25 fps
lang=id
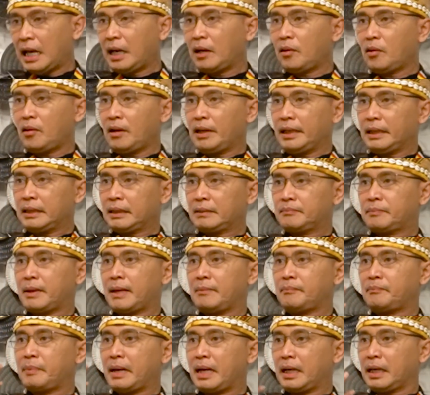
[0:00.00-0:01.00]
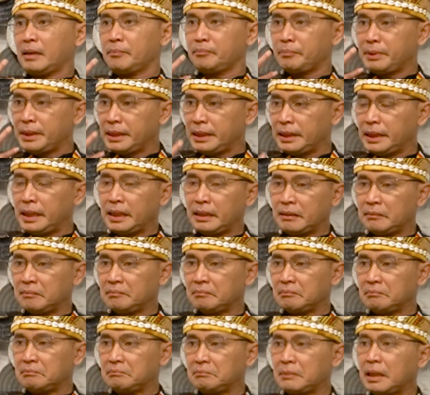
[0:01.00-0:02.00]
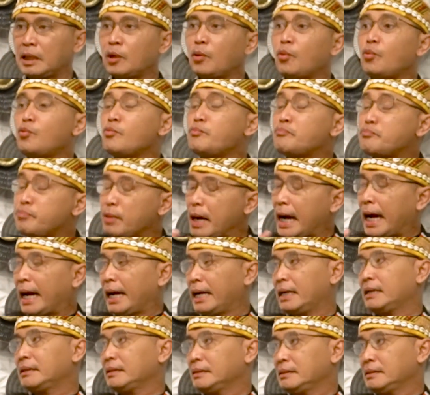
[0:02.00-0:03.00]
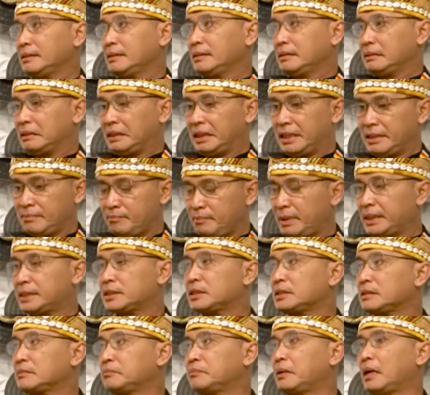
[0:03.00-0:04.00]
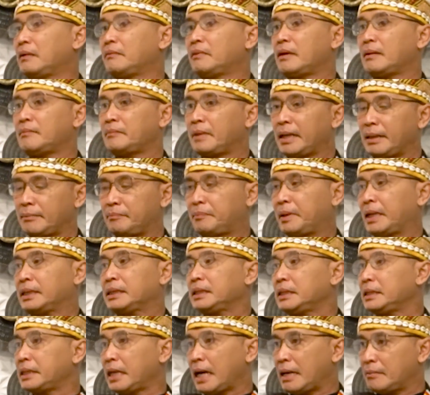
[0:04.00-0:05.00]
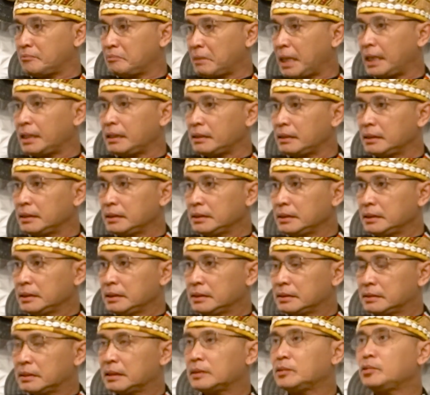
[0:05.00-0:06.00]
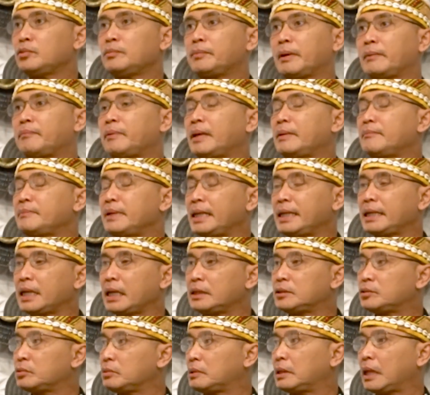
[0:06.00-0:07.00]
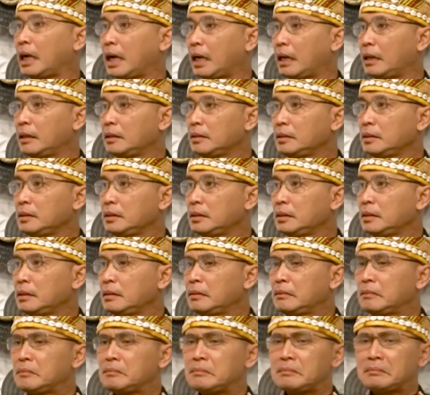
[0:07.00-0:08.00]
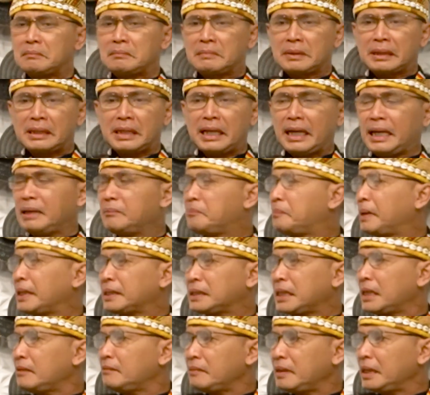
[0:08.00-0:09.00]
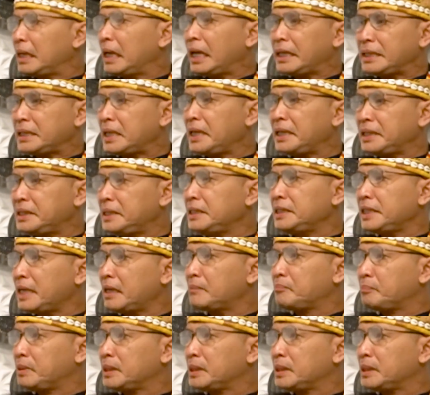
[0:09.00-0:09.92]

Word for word: kalau Bapak kepingin mengubah image bahwa Maibrat tidak aman, tentu Bapak melihat juga kehebatan wilayah ini yang